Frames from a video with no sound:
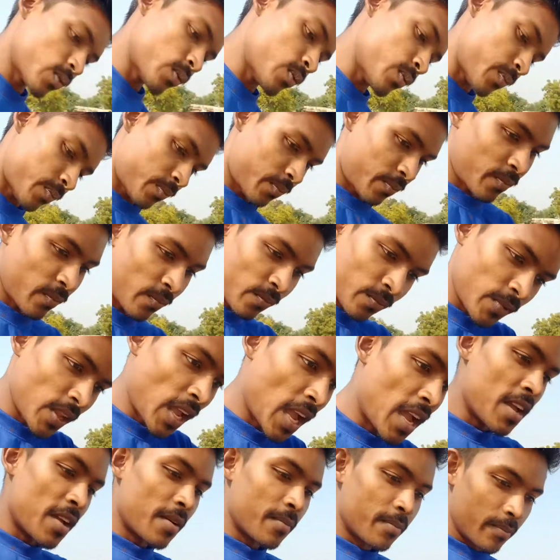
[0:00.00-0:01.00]
तो
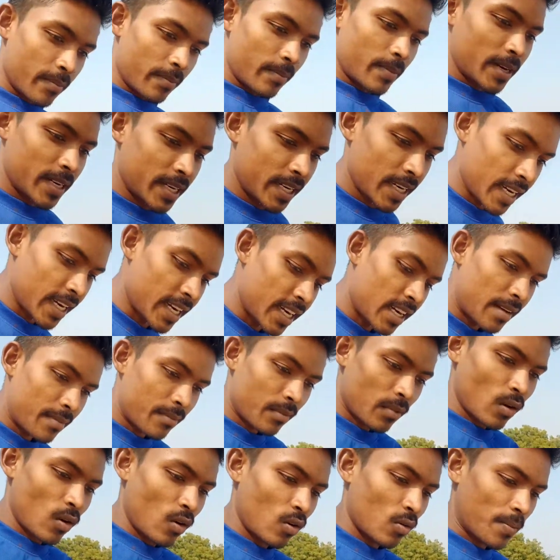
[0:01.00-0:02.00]
बने रहना
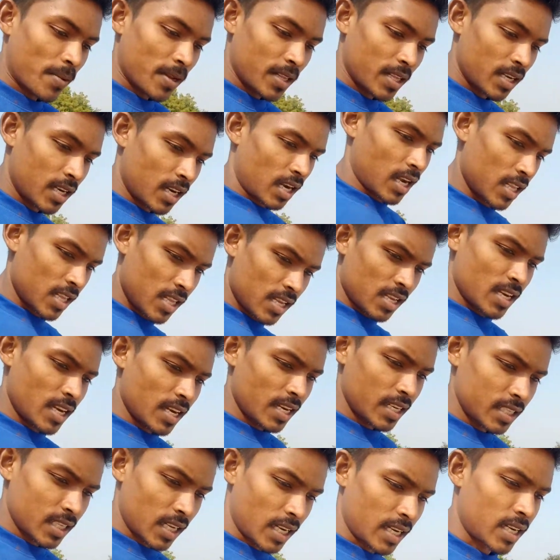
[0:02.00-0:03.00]
ब्लॉग पे दिखाते हैं
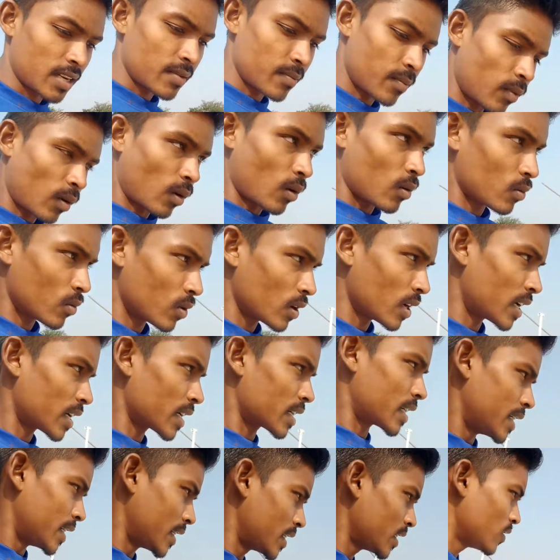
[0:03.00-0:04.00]
गाइस आगे ब्लॉग को यार
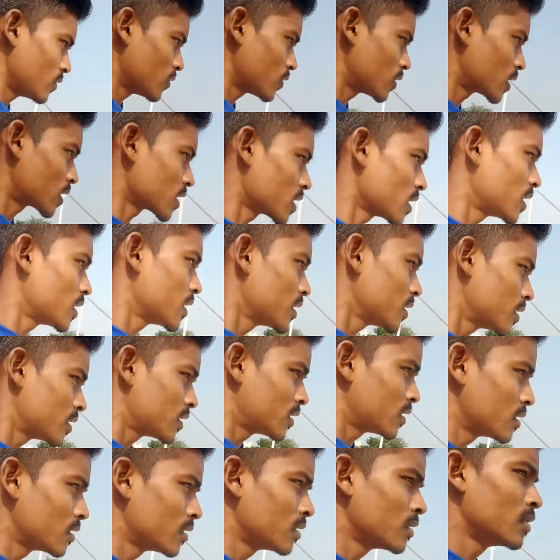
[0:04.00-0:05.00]
कंटिन्यू करते हैं
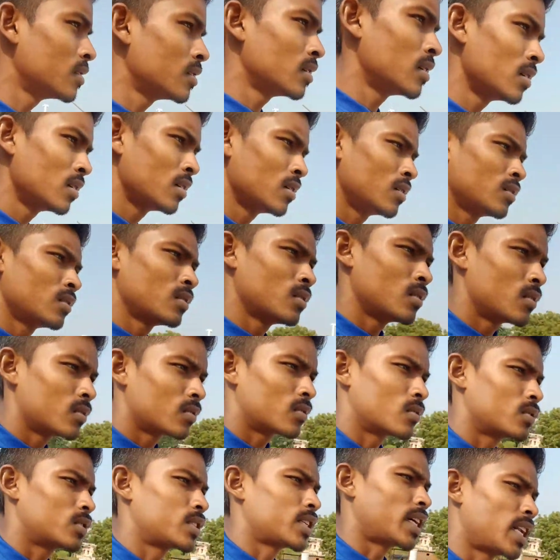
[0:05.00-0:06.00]

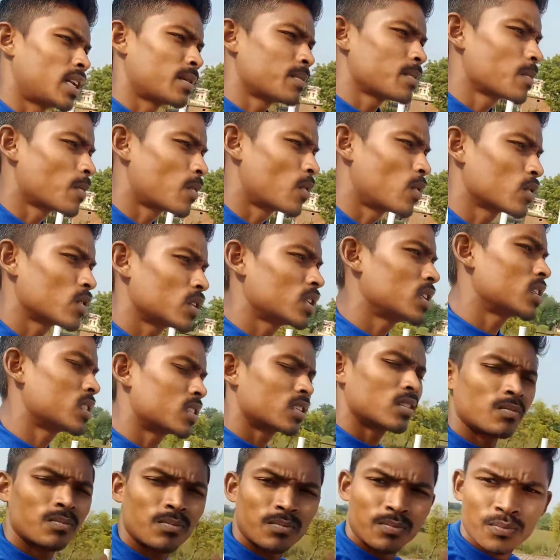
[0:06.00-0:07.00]
तो चैनल पे बहुत दिनों
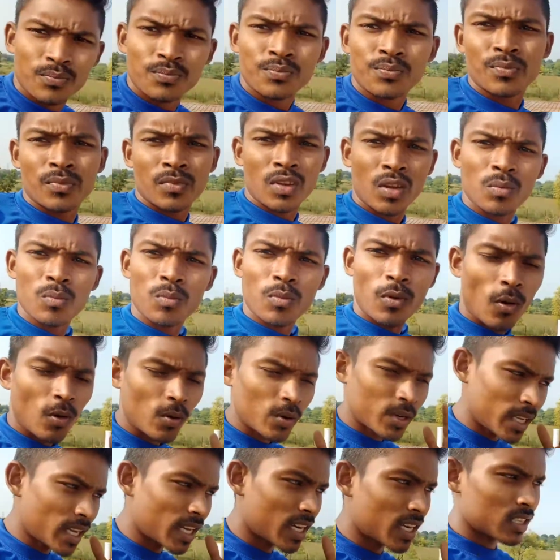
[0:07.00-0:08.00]
से ब्लॉग
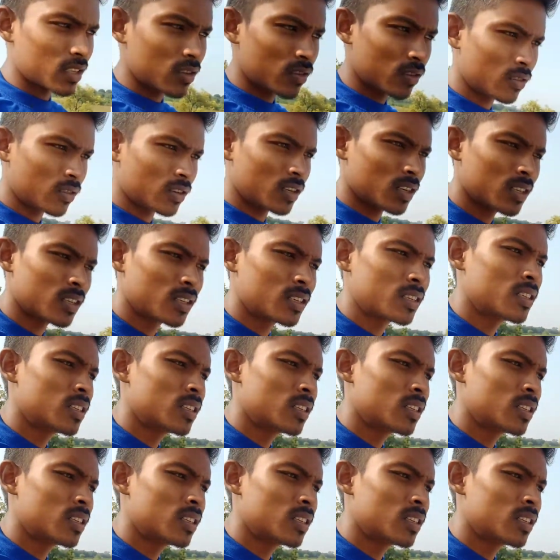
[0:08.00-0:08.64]
नहीं आ रहा था होगा